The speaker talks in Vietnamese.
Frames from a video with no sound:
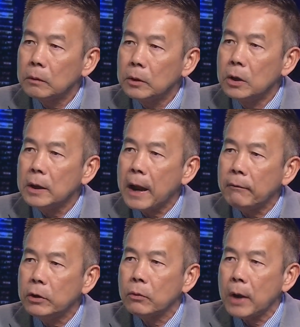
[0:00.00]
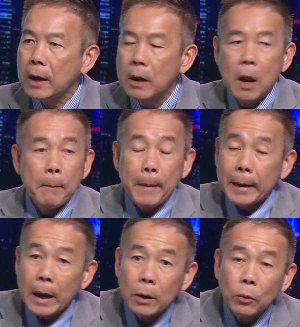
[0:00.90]
giữa Nga và Ukraine mà
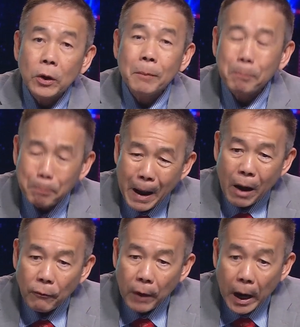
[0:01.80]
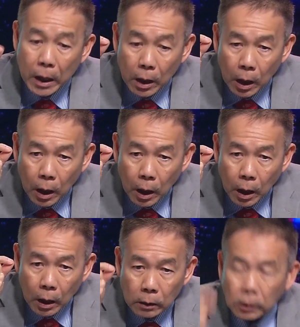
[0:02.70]
đây là cuộc chiến bảo vệ
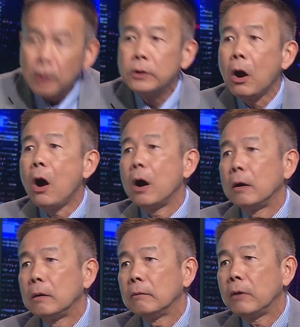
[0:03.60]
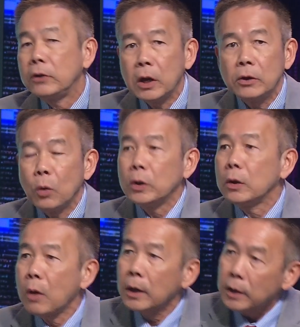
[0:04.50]
tự do và dân chủ
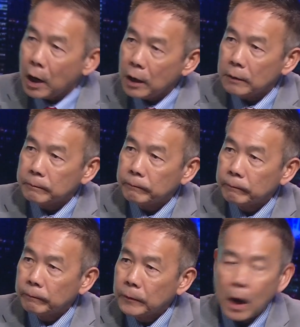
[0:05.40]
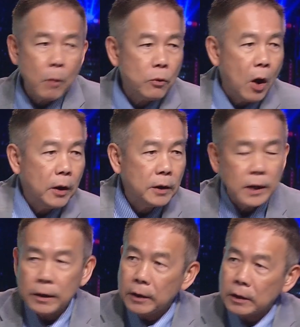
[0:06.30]
trên toàn thế giới ông Ron
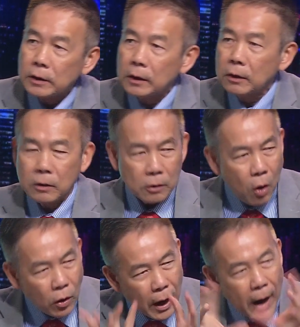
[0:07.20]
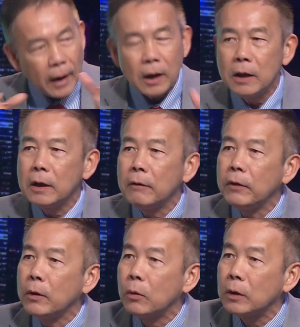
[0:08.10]
DeSantis là có thể là ứng cử
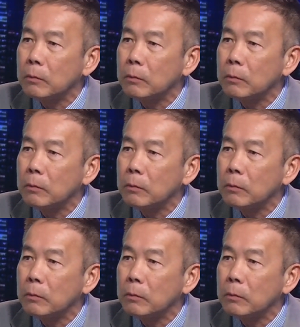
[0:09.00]
viên của